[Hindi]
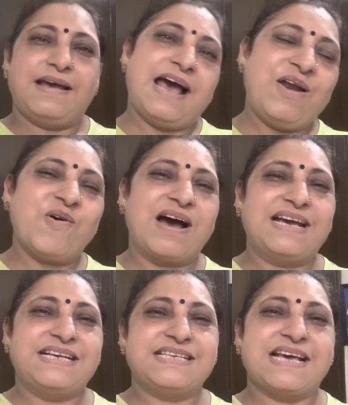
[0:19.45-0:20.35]
हेलो
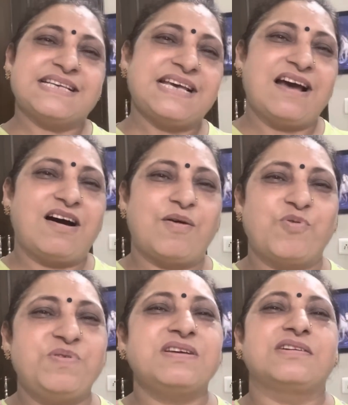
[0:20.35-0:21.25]
गाइस कैसे हैं आप
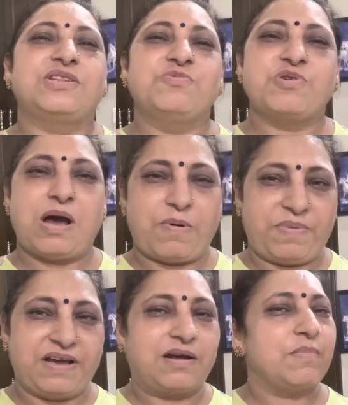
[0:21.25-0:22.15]
उम्मीद करती हूँ कि आप
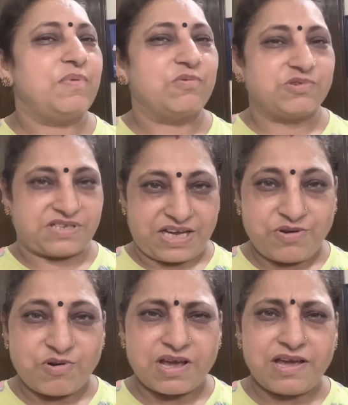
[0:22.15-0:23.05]
अपने घर में बिल्कुल सही
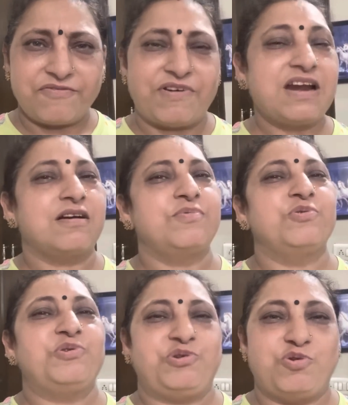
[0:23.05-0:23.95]
हो गए वेलकम
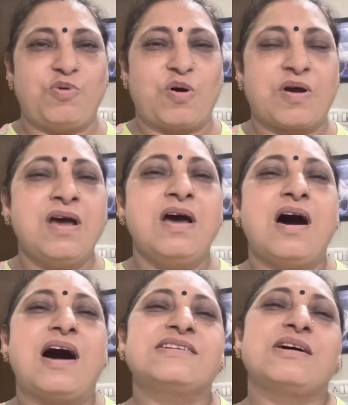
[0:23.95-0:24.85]
टू न्यू ब्लॉग
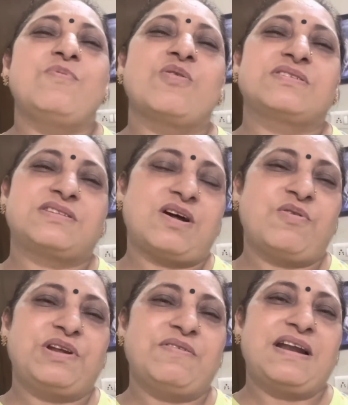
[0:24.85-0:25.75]
आज का ब्लॉग इस तरह
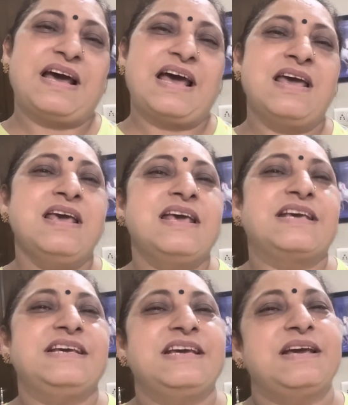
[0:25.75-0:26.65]
होने वाला है
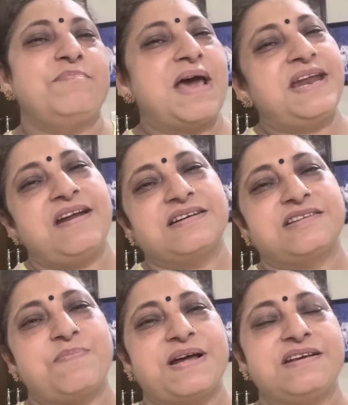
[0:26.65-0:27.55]
कि मैंने
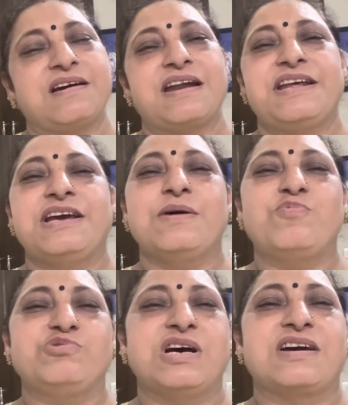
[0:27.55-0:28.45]
नाश्ता पानी कर लिया है
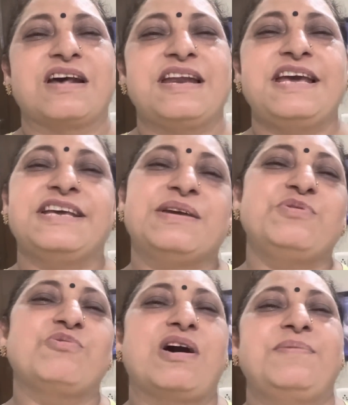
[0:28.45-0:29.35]
पूजा कर लिया है ये भी
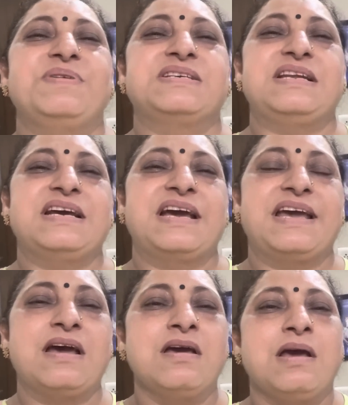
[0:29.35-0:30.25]
दुकान पे चले गए
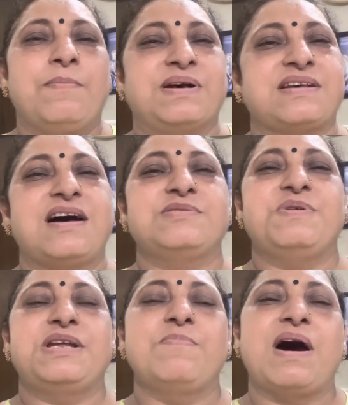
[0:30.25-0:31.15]
हैं बस आज
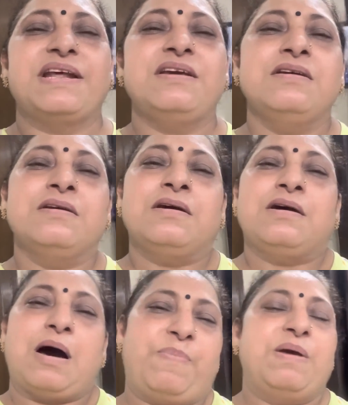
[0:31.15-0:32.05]
मेरी बारी
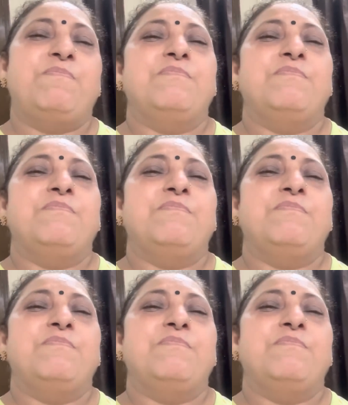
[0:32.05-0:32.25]
अपने